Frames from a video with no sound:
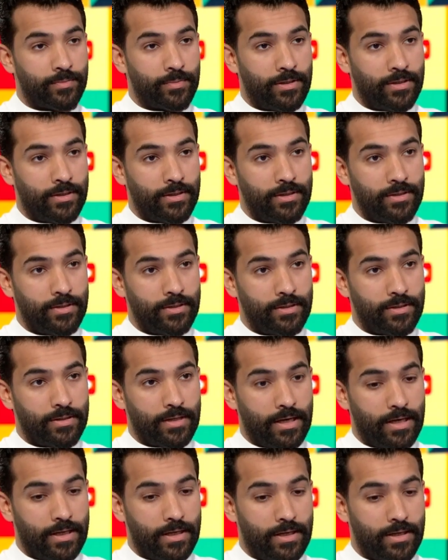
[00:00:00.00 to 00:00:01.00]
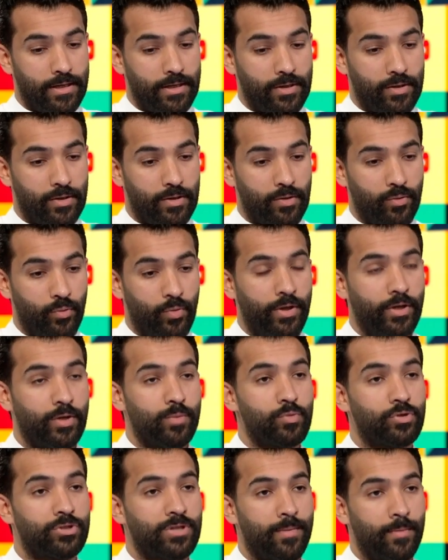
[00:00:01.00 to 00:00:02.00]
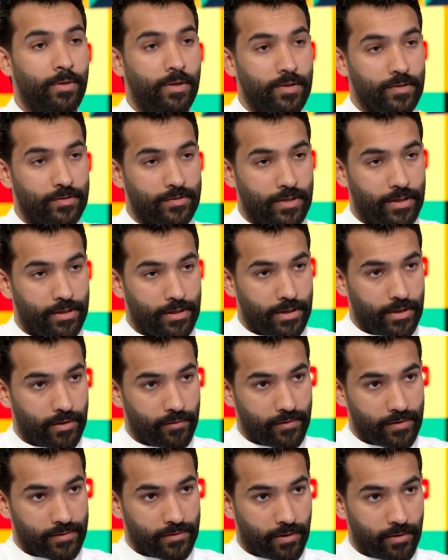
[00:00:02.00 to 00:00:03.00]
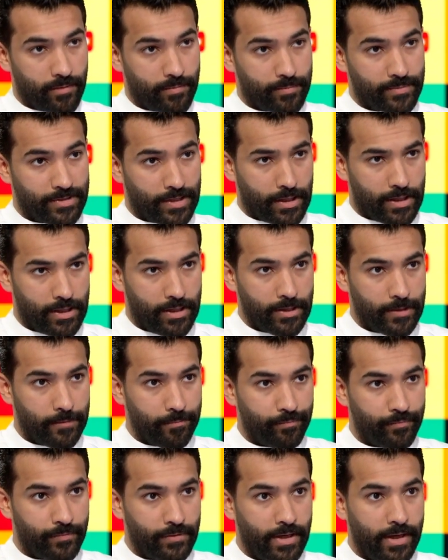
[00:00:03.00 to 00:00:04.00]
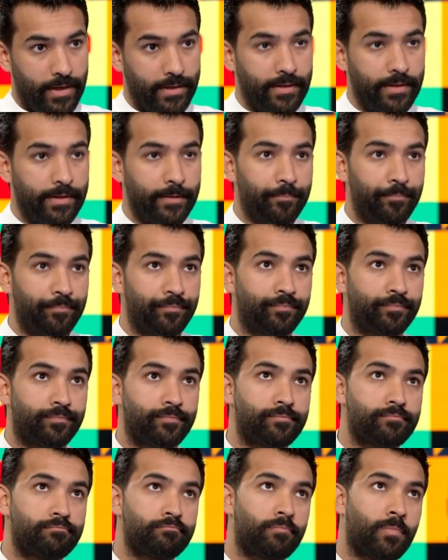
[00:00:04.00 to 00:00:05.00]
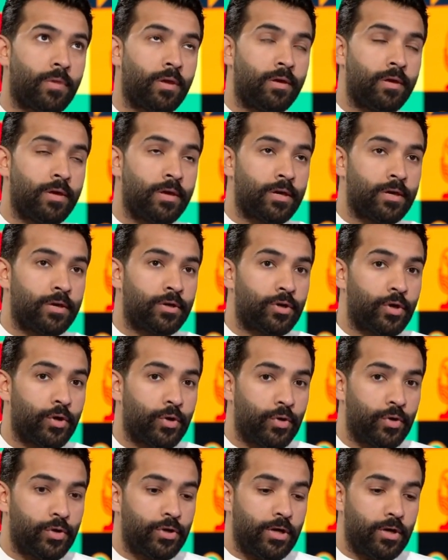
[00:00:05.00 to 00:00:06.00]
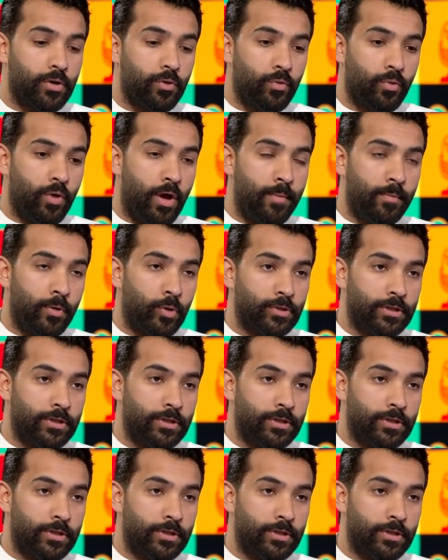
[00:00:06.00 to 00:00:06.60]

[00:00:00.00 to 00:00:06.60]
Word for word: معاي على الوعي المجتمعي اللي صار اخر فتره بصراحه تقصد يعني كورونا بعد كورونا كورونا وهم لو